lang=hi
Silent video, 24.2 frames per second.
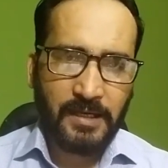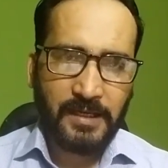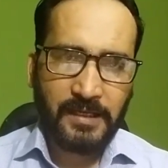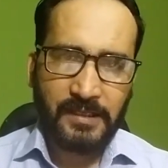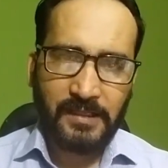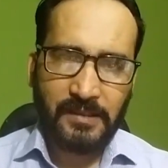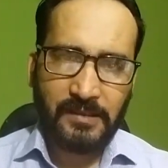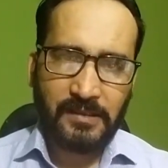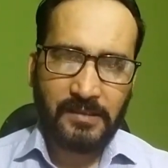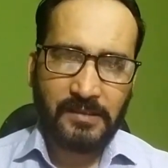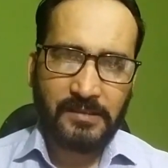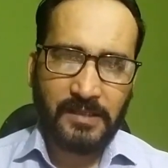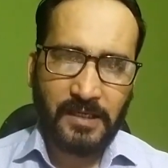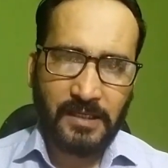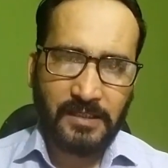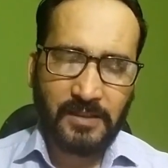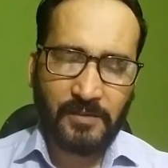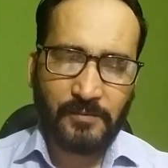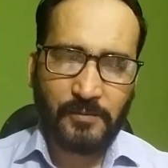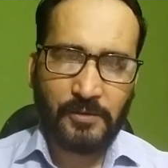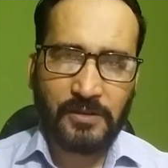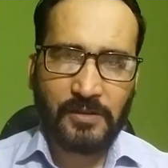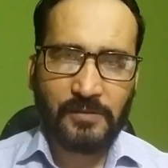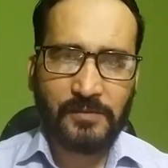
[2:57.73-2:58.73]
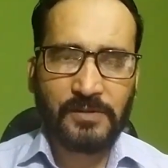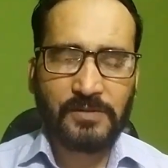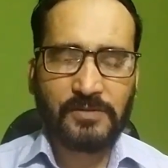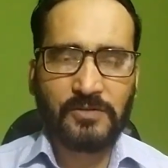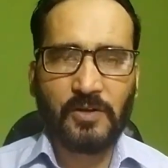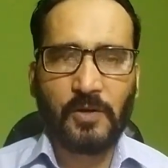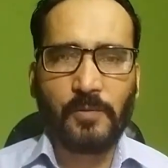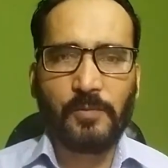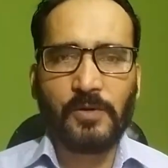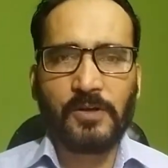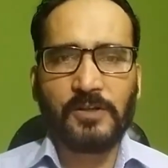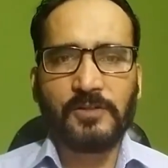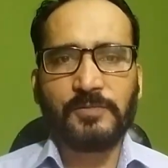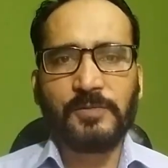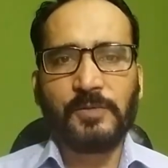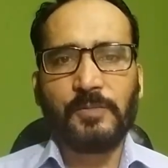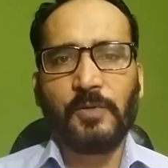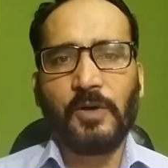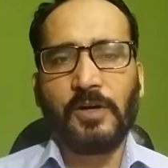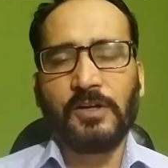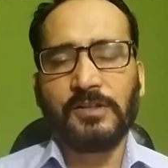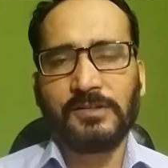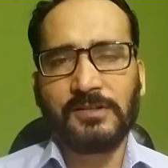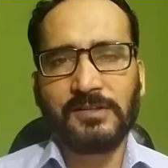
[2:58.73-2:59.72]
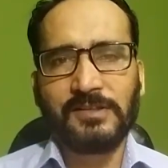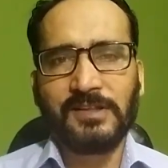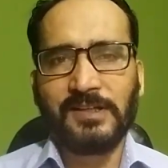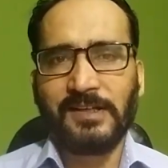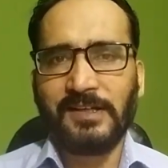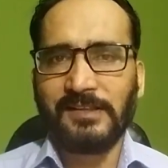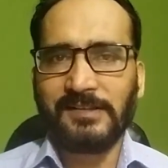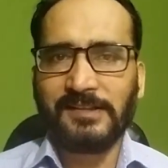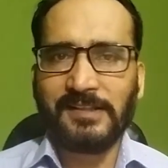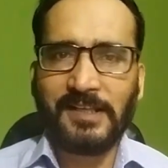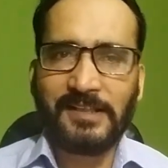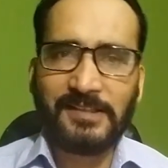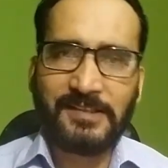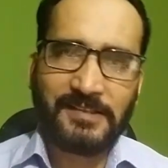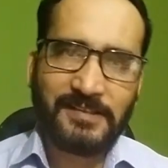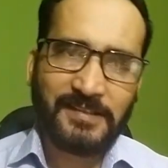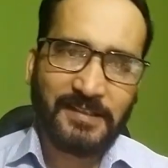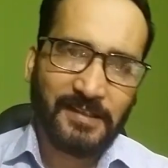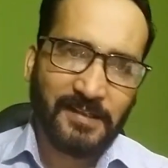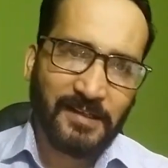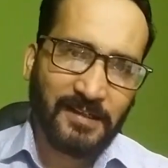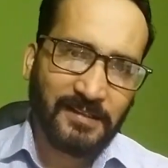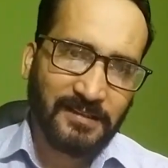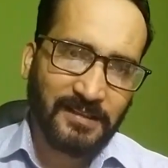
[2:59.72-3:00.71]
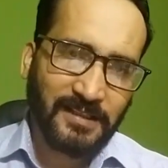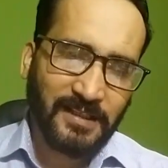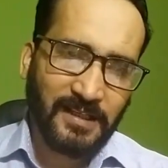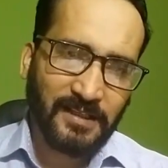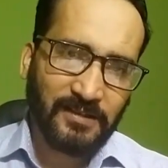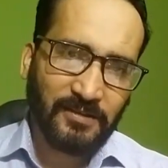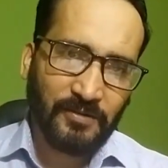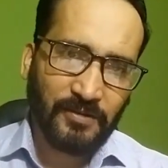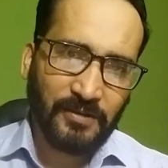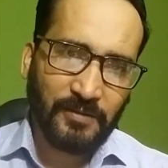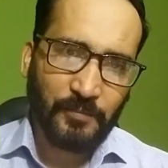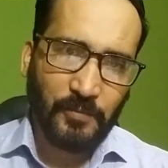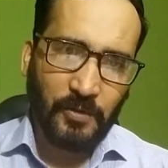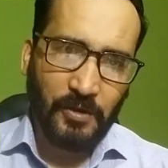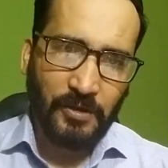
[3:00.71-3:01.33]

लेकिन टाटा मोटर में स्टॉप लॉस भी बहुत तेज़ी से कटता है क्योंकि